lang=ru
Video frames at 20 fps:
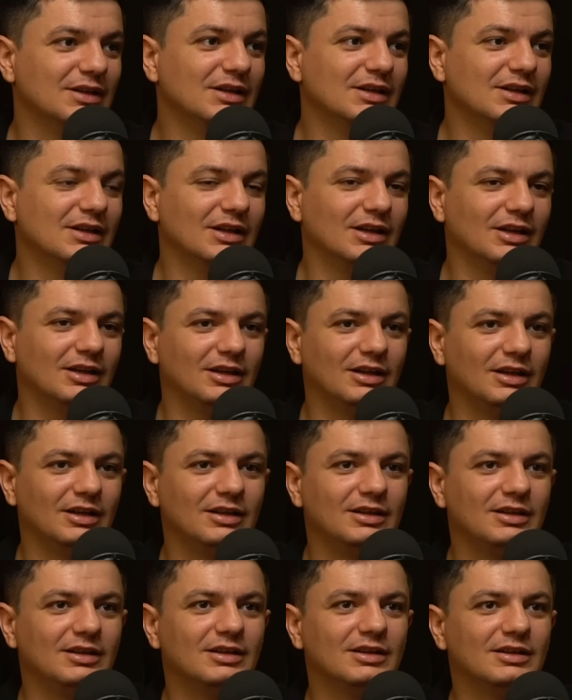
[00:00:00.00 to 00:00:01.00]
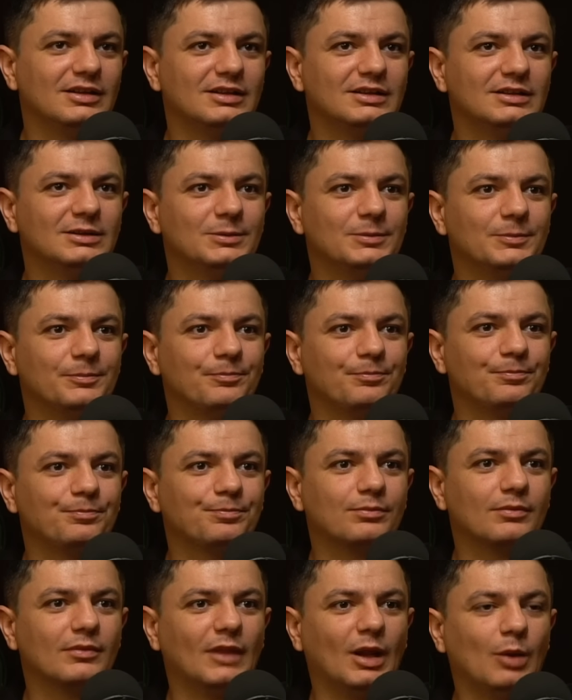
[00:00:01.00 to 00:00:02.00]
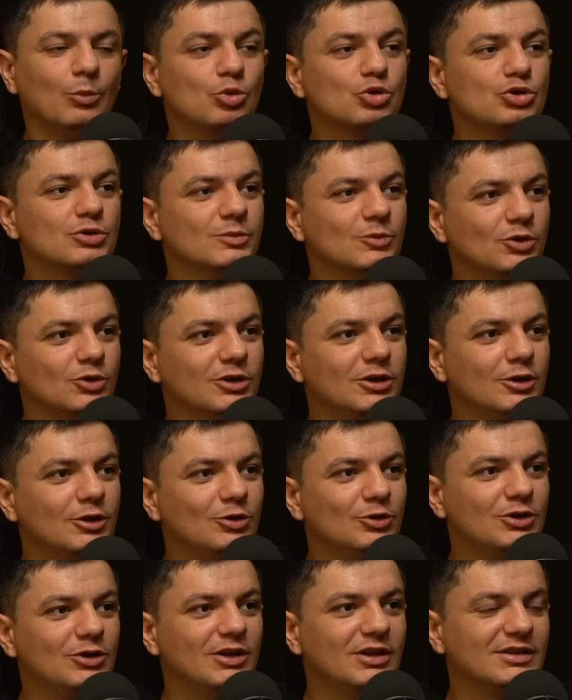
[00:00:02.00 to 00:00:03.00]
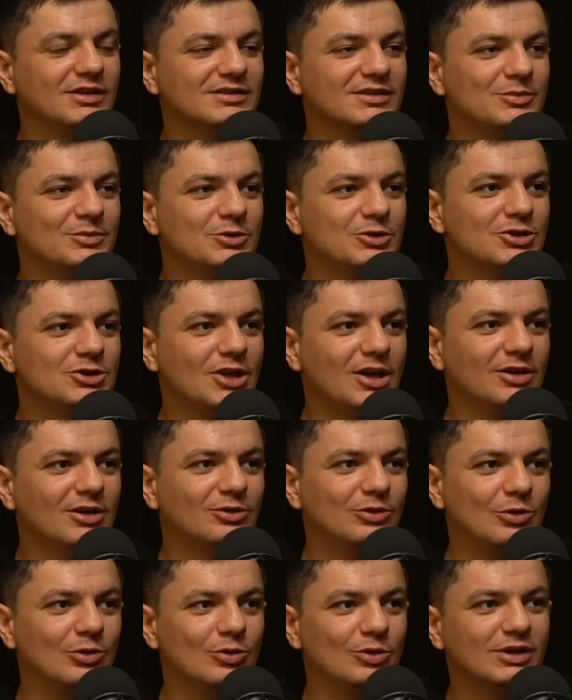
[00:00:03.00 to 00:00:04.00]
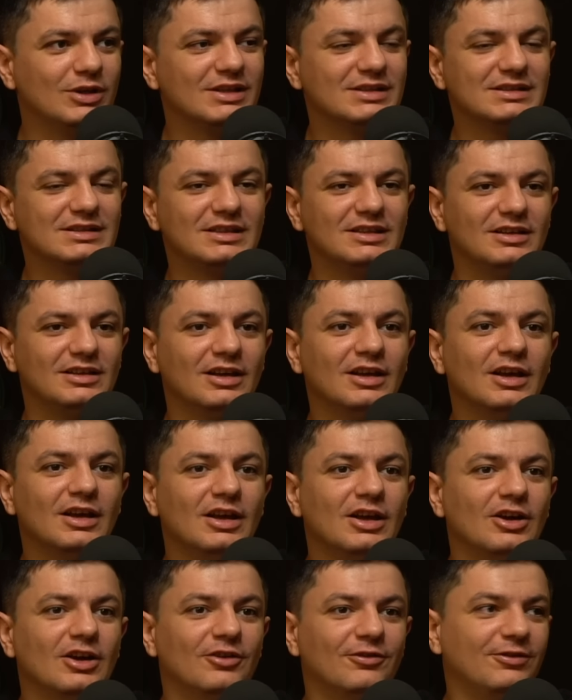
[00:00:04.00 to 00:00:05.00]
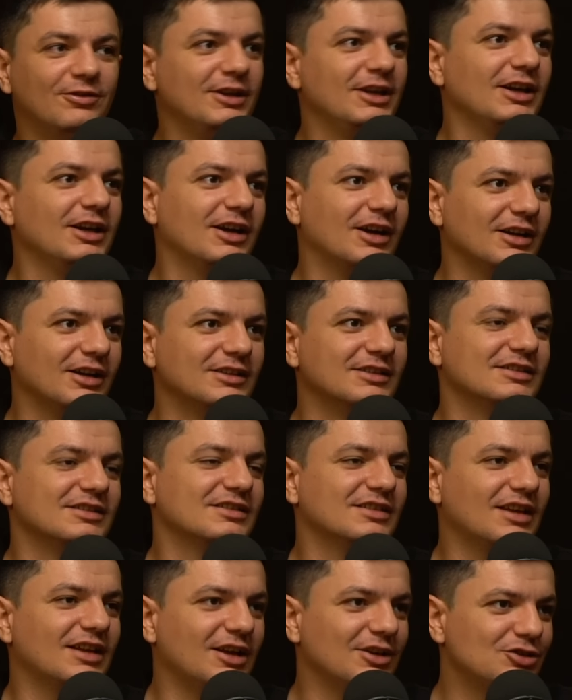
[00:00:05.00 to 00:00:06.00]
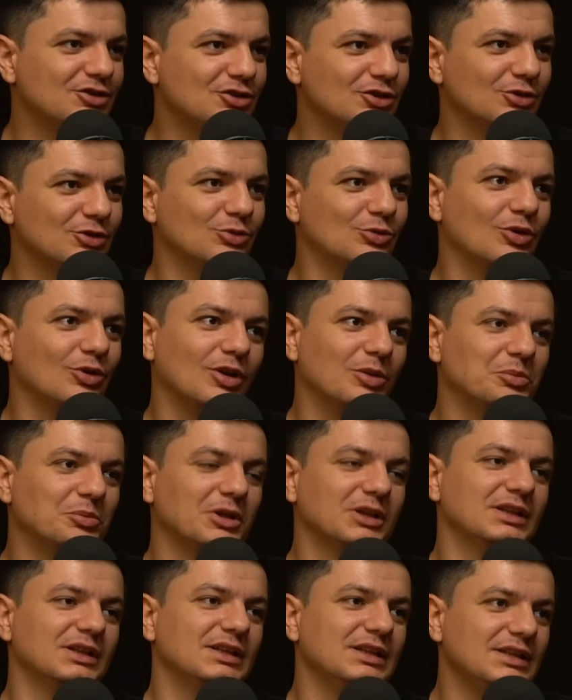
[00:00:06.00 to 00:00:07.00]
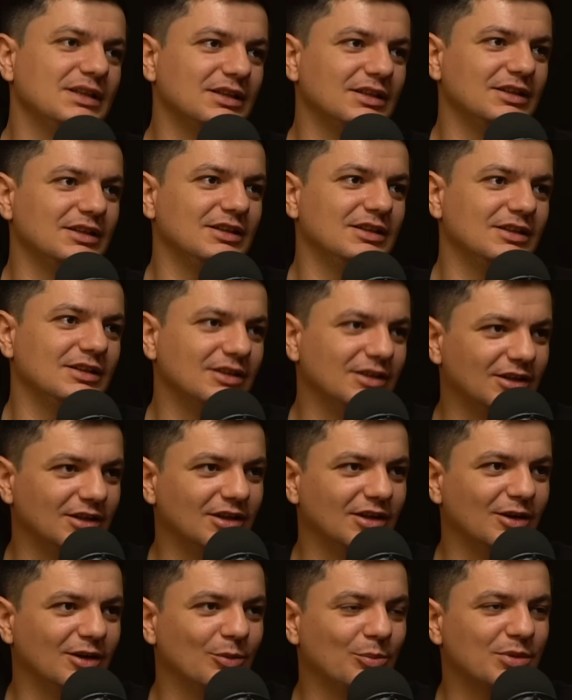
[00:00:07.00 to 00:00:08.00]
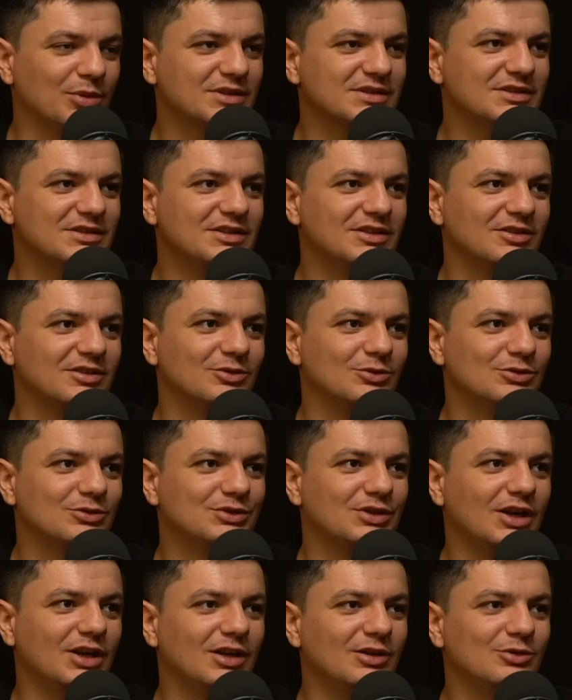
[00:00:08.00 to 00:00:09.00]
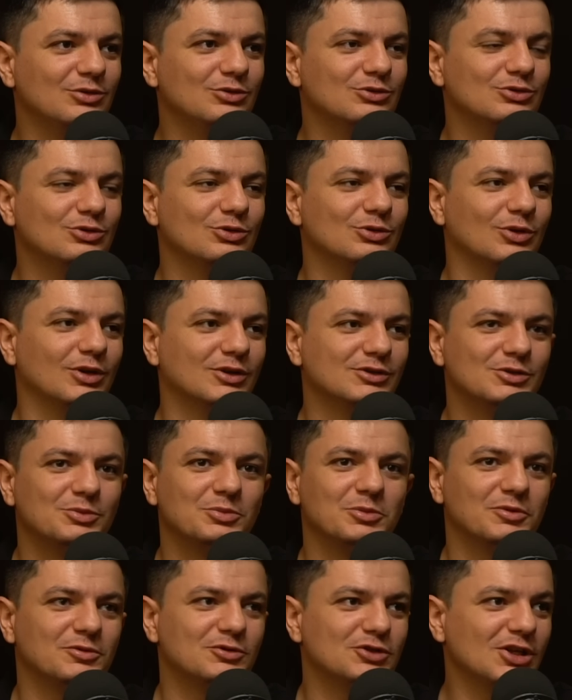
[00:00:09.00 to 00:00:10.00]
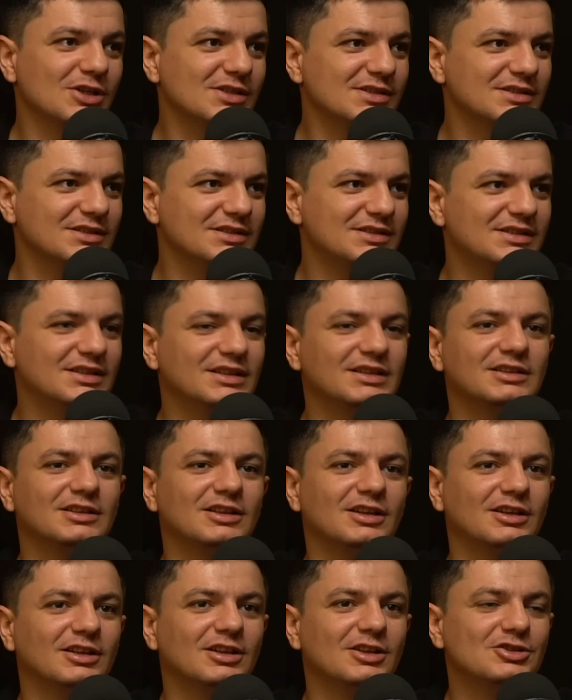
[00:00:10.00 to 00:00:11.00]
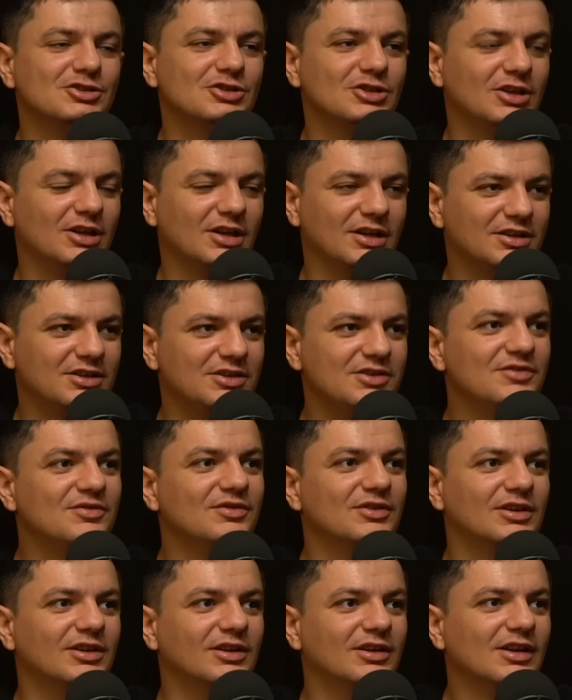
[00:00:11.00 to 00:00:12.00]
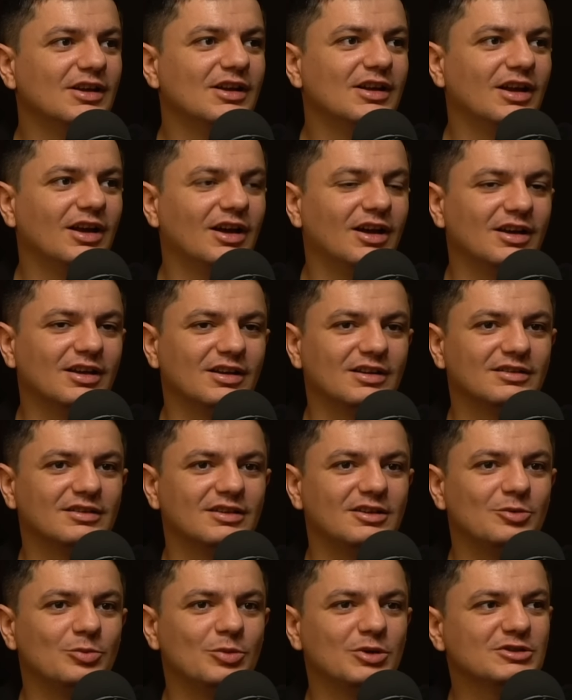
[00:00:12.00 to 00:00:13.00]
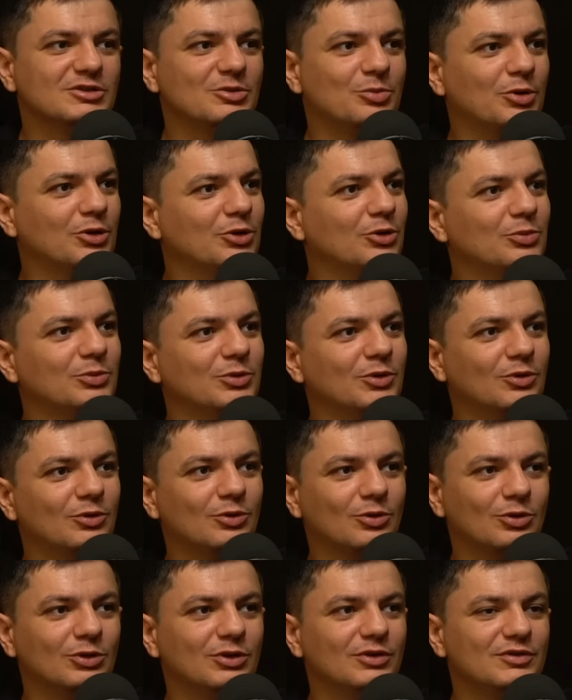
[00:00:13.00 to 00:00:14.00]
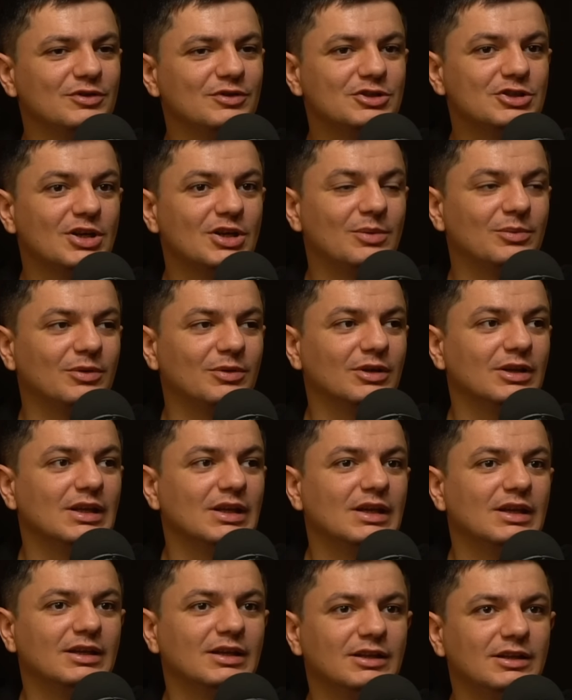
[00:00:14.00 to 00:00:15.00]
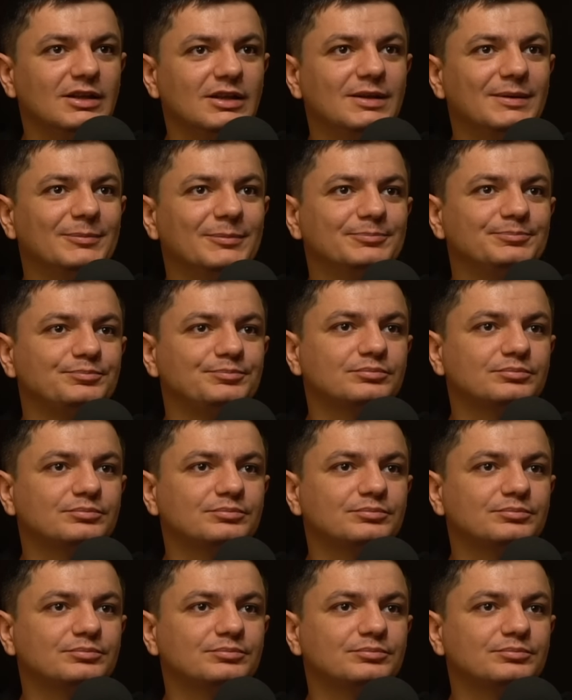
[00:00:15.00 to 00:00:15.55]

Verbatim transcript: Uh-huh. Э, это может, многие люди не замечают, но если выехать за черту Алматы и посетить индустриальную зону, особенно в частные секторы, начали активно а, заниматься подобного рода вещами. И